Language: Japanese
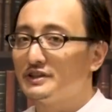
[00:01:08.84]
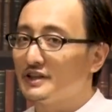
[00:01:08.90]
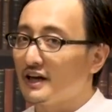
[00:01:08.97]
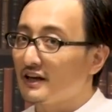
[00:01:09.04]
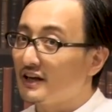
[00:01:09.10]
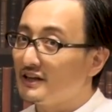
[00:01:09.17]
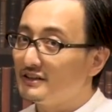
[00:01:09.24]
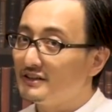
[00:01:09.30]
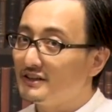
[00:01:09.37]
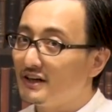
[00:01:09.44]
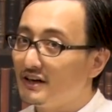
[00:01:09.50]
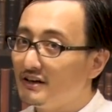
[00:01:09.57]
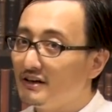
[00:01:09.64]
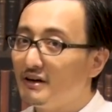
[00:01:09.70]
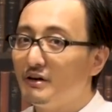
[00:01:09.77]
盛ん
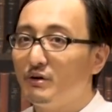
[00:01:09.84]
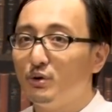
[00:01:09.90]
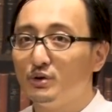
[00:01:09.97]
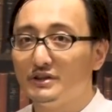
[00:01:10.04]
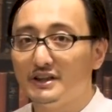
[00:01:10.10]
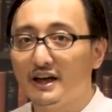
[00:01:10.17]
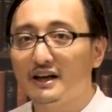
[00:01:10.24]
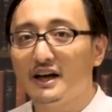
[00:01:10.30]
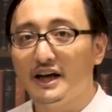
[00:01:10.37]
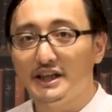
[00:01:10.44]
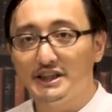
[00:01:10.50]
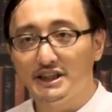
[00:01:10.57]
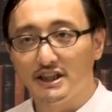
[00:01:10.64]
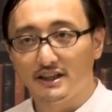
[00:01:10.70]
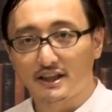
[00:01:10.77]
な女怪
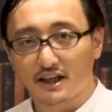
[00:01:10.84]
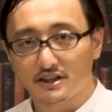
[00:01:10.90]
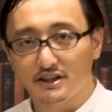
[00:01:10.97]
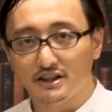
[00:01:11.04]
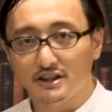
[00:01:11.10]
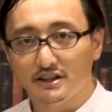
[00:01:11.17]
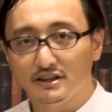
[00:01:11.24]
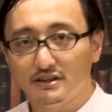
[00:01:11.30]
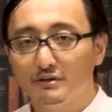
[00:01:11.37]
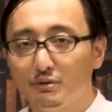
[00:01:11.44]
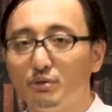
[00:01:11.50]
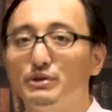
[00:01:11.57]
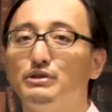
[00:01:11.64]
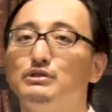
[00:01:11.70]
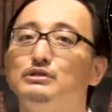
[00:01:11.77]
人たち
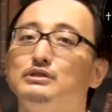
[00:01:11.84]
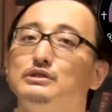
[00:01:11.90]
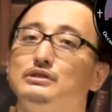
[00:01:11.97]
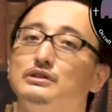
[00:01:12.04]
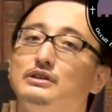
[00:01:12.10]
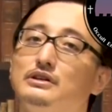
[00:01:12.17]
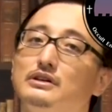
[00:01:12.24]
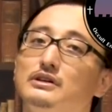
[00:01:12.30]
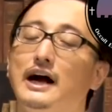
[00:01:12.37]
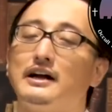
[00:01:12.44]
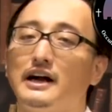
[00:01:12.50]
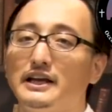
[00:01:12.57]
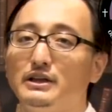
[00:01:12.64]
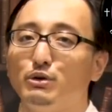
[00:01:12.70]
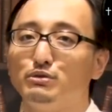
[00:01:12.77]
という
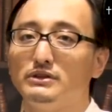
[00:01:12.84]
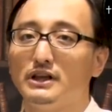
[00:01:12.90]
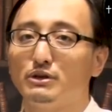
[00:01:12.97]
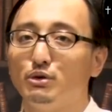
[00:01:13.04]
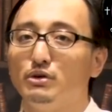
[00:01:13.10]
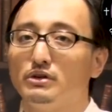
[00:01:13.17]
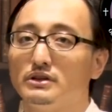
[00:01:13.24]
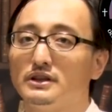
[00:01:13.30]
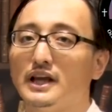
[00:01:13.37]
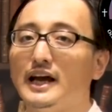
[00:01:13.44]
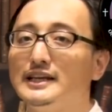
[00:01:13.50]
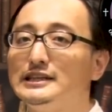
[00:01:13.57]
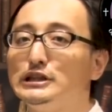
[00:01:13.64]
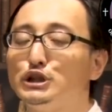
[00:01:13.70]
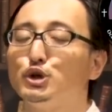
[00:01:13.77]
赤い女と
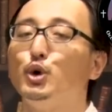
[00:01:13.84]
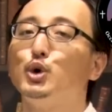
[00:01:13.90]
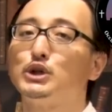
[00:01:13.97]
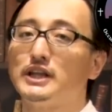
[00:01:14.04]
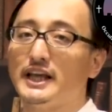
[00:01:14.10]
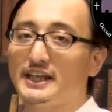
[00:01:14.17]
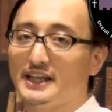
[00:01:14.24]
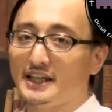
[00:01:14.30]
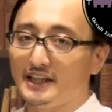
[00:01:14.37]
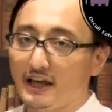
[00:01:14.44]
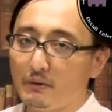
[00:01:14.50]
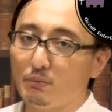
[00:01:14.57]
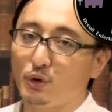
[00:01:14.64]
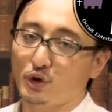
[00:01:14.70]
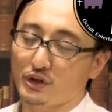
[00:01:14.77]
対照的
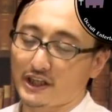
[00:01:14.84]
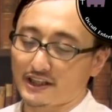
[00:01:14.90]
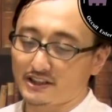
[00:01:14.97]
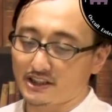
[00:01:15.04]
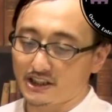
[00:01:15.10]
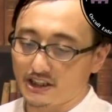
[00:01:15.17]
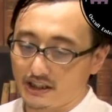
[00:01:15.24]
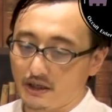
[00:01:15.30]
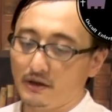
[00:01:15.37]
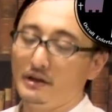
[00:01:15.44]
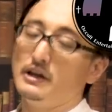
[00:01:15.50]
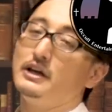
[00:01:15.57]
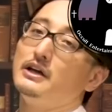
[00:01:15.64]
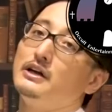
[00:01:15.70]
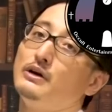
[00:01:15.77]
な者たち、
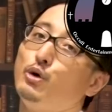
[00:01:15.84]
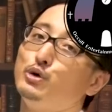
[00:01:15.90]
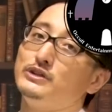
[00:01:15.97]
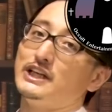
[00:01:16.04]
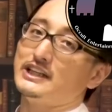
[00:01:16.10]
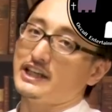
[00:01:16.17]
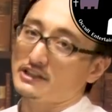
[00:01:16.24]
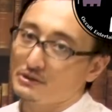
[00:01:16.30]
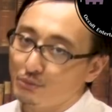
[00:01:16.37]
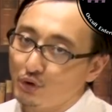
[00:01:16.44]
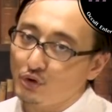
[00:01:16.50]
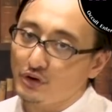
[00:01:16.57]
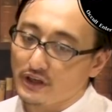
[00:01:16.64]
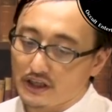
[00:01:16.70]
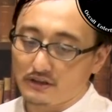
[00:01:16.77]
女たち
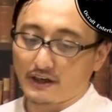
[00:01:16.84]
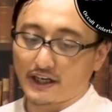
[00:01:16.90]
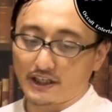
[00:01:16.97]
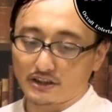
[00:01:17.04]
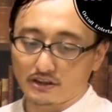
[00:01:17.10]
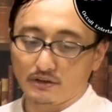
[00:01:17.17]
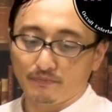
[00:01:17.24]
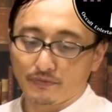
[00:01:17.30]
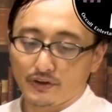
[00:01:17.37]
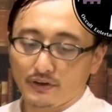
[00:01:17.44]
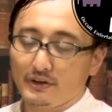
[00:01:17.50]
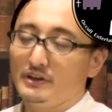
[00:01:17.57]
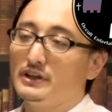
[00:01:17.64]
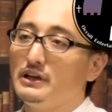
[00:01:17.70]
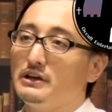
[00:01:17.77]
もいるわけです。
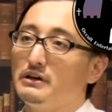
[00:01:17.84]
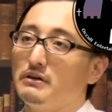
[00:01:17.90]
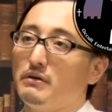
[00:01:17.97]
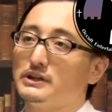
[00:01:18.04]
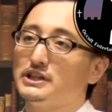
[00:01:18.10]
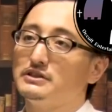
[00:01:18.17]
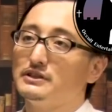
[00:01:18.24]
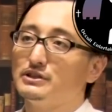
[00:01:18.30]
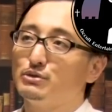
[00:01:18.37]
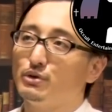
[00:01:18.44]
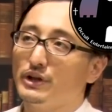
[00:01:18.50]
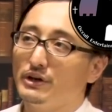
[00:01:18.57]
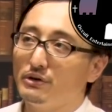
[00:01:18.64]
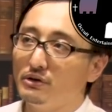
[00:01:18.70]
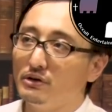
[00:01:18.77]
で、私はそ
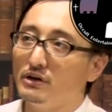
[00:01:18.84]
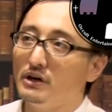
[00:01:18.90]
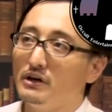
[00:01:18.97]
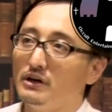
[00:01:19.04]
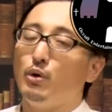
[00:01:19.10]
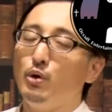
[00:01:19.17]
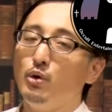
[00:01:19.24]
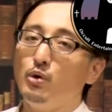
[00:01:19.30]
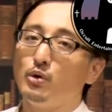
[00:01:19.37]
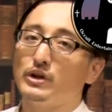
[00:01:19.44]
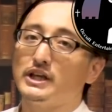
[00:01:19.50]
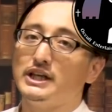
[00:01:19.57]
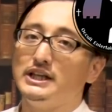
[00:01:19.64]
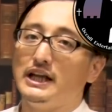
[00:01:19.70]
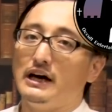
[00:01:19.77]
れを
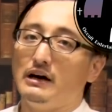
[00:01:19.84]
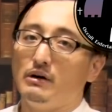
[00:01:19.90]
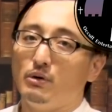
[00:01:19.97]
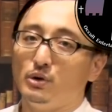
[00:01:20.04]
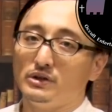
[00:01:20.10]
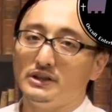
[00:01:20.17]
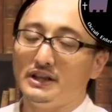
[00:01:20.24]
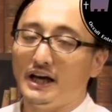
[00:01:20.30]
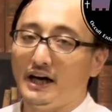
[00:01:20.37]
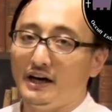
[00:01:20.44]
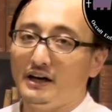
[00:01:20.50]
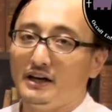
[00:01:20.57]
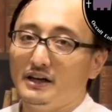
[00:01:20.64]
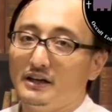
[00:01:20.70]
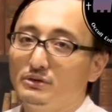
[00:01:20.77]
大きな
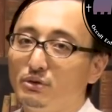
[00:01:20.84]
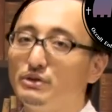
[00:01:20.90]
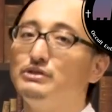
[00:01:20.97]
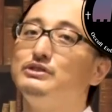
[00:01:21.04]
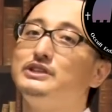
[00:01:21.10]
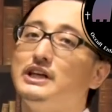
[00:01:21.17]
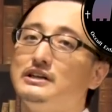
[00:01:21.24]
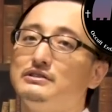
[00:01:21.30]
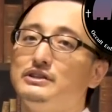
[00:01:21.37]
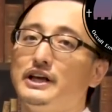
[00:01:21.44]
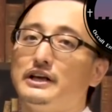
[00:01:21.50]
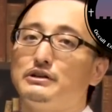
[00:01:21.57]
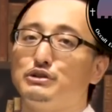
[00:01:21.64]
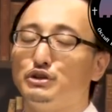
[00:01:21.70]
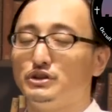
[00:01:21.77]
女というジャンル
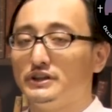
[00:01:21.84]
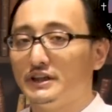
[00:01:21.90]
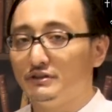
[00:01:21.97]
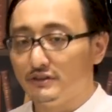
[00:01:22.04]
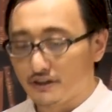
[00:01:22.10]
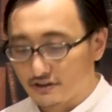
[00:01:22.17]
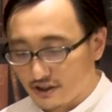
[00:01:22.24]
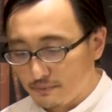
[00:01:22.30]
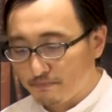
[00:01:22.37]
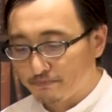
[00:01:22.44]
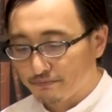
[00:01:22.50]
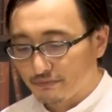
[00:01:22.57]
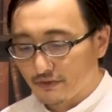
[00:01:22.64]
でくくっているんですね。